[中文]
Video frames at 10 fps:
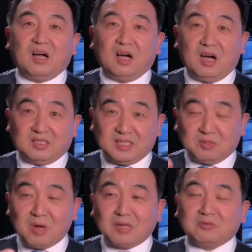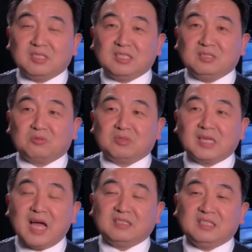啊，进化论的基础
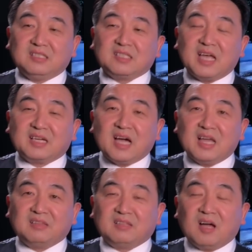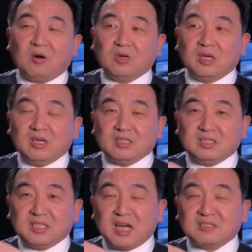下，你再看到
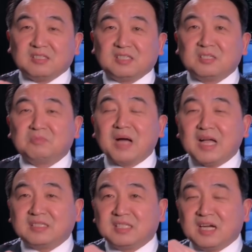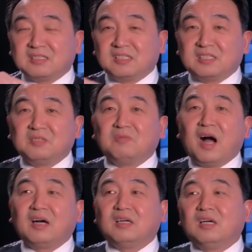强者称霸、强者称
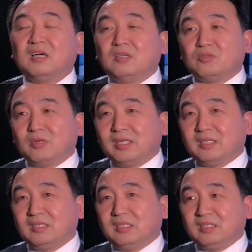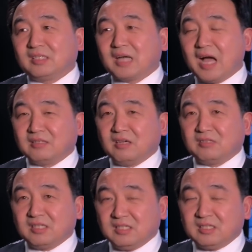王，所以你看到
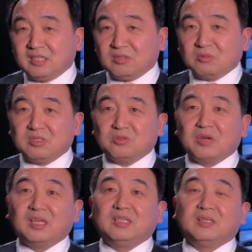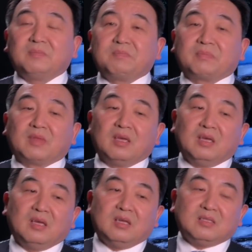的一切都是权力。
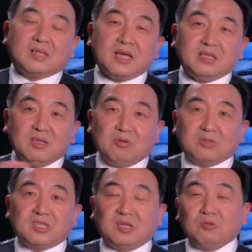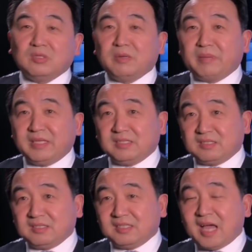在有神论的背景
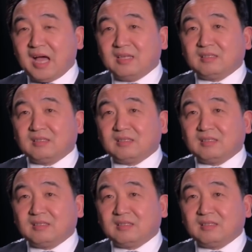之下，